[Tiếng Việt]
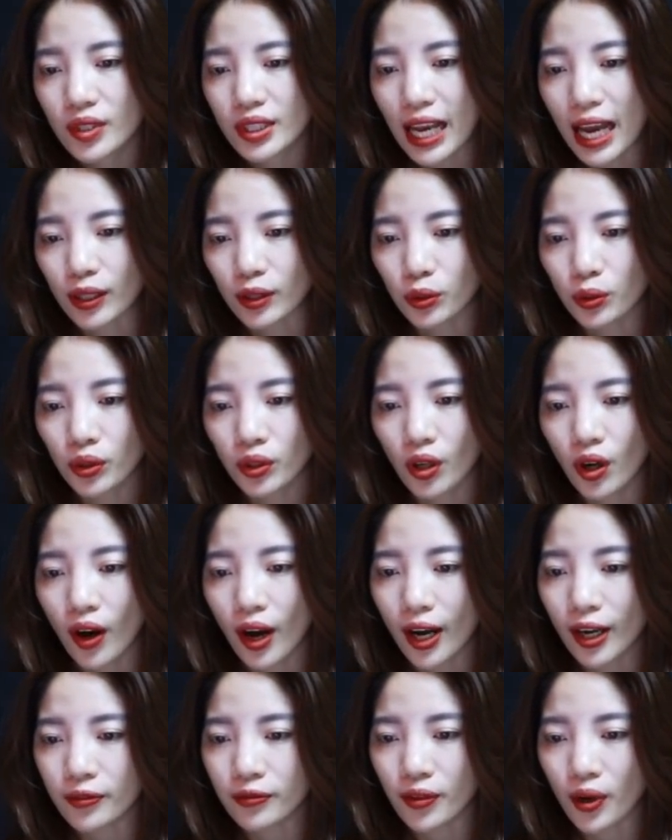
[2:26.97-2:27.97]
Nhà tôi có
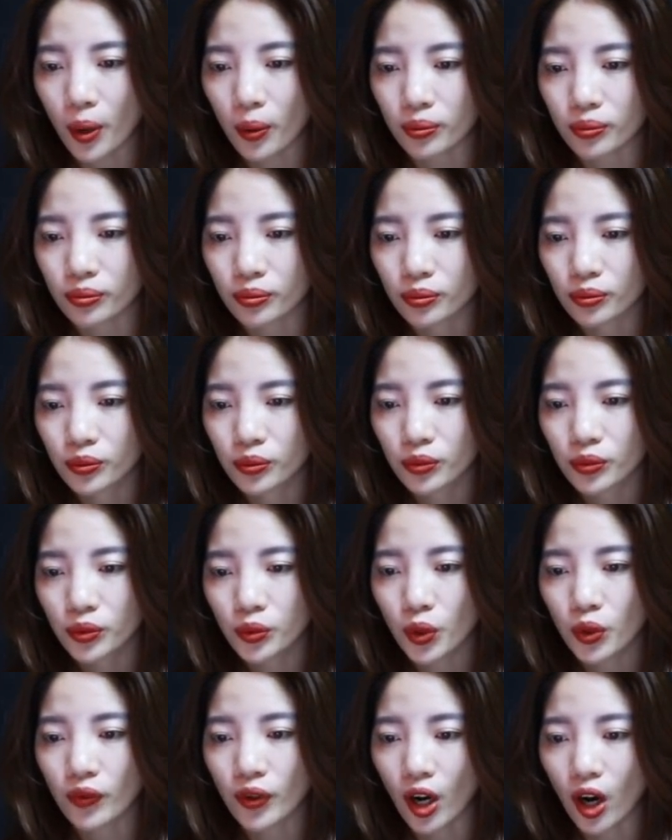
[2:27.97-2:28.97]
hai phòng,
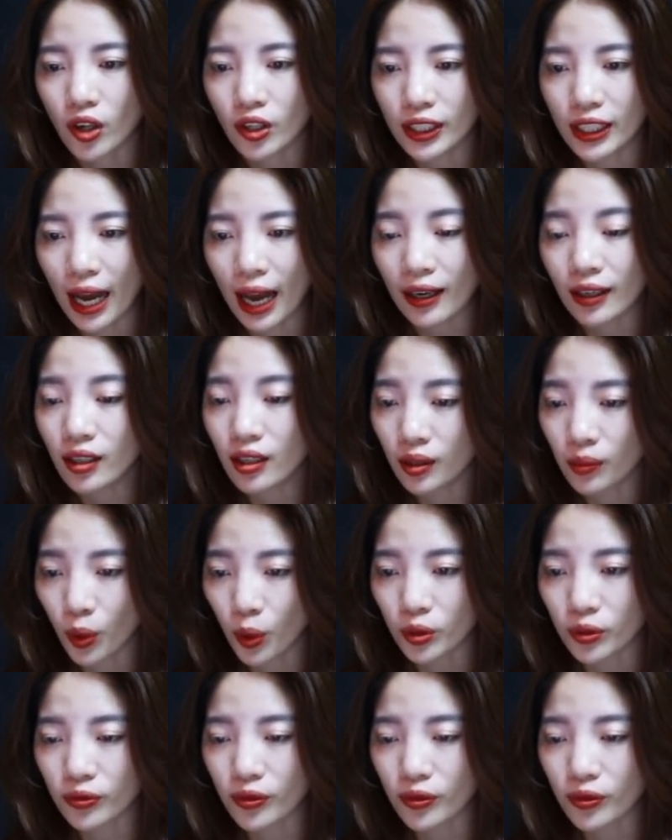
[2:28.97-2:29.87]
tôi và con gái ở một